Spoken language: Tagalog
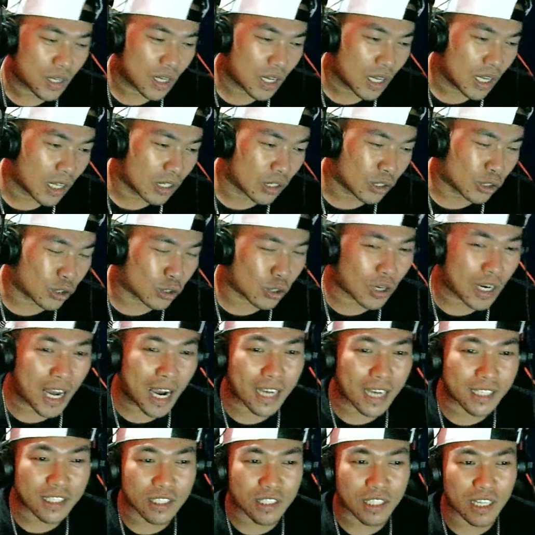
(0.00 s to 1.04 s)
Totoo lang
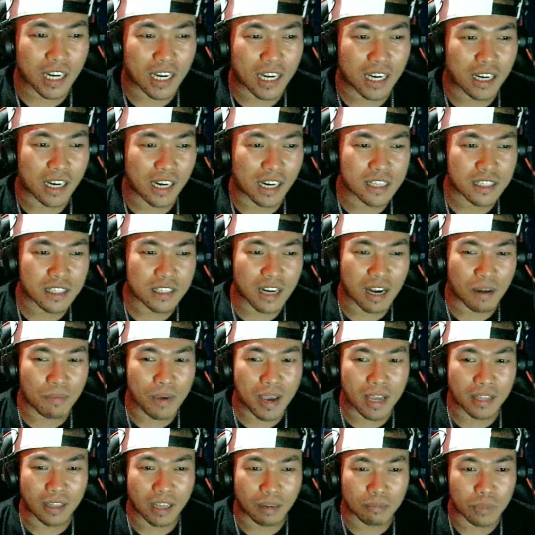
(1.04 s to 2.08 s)
kasi si Release Scrum,
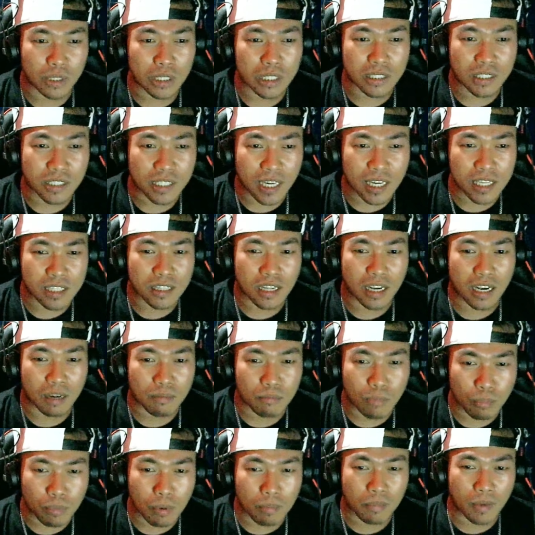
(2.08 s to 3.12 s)
ayan, nag, isa yan sa
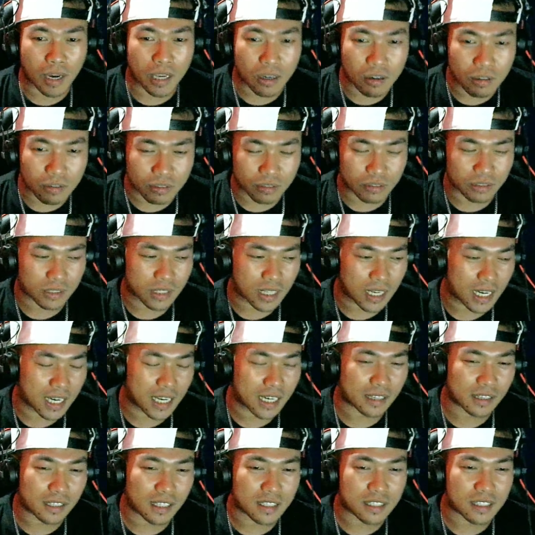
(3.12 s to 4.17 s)
nagbo-boom ngayon,
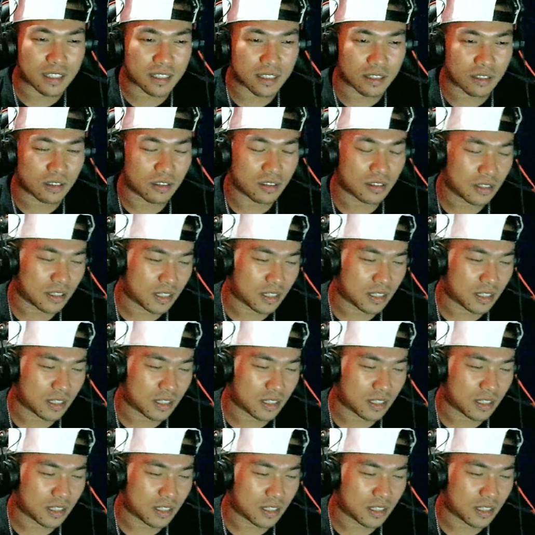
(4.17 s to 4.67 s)
artist, no.